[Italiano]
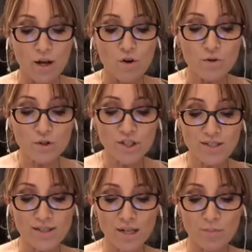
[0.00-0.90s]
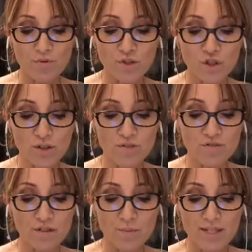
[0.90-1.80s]
con l'uscita delle professioni
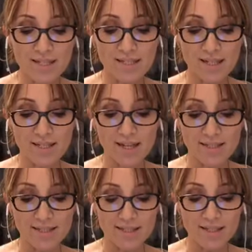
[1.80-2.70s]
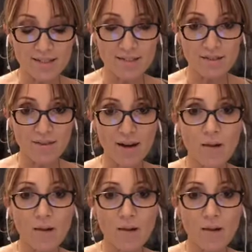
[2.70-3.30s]
infermieristiche dall'iniziativa